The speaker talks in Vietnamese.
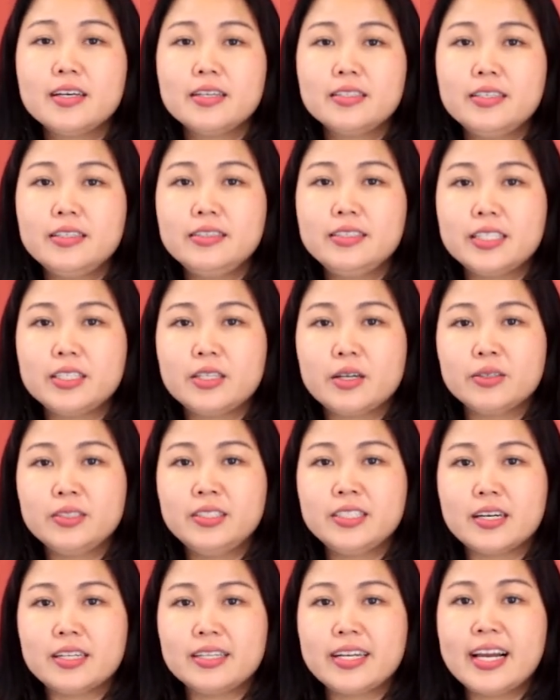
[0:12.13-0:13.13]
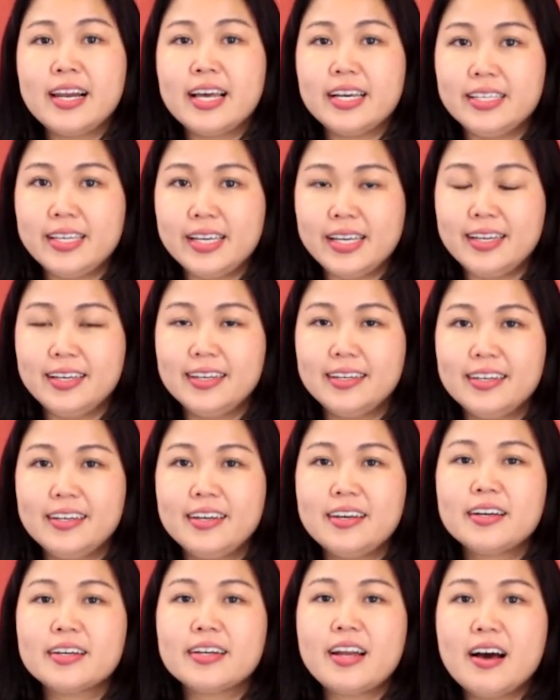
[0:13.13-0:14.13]
Chương trình hỗ trợ này là gì?
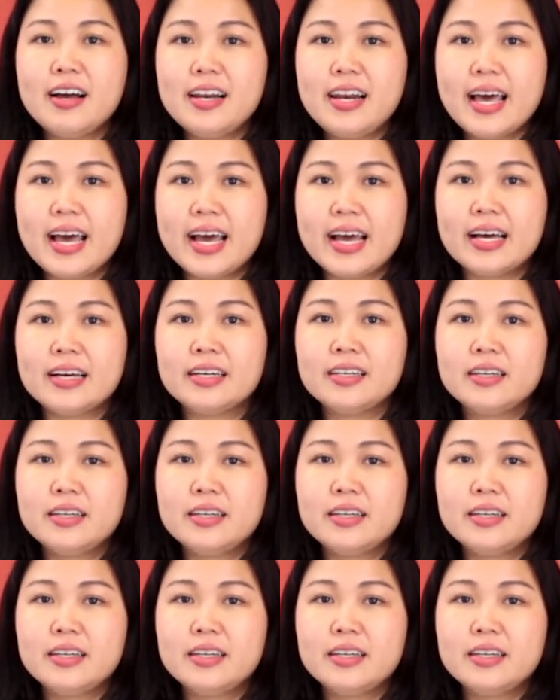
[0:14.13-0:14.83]
Đó là